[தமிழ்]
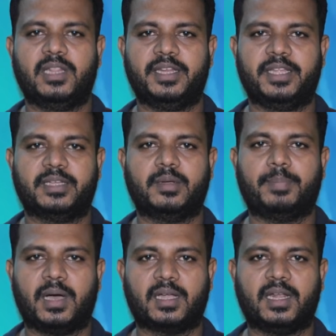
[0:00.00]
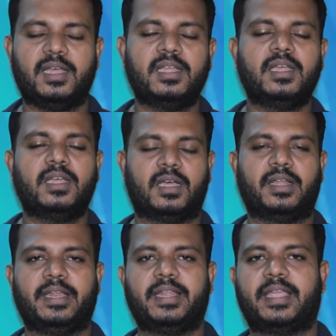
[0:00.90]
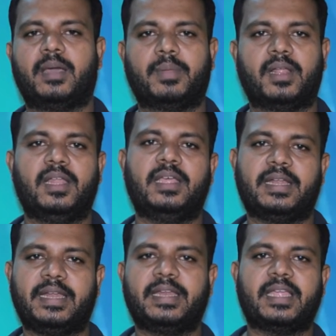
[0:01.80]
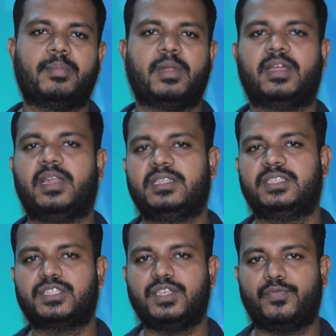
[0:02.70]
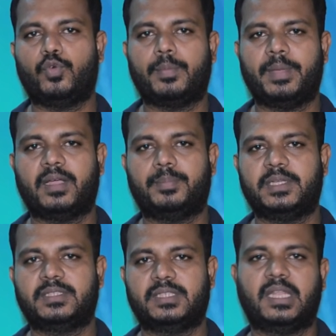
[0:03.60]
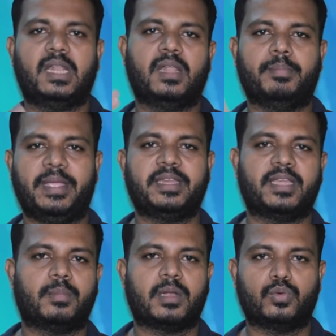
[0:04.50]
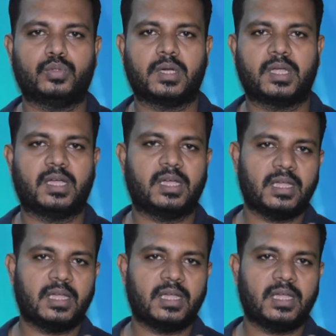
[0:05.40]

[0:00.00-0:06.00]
இதில் நீங்கள் பார்க்கலாம் ரேர் கேமராவில் ரேர் கேமராவில் சிக்ஸ்டி ஃபோர் மெகா பிக்சல் மெயின் கேமரா கொடுத்துருக்காங்க